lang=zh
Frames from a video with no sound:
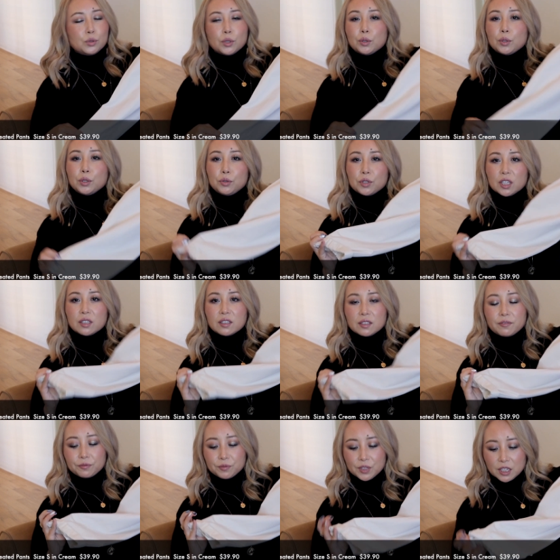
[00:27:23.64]
我觉得对女生
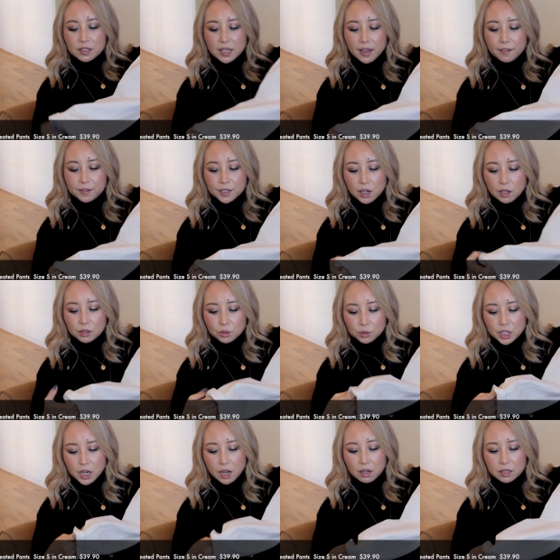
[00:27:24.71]
的身材非常友善，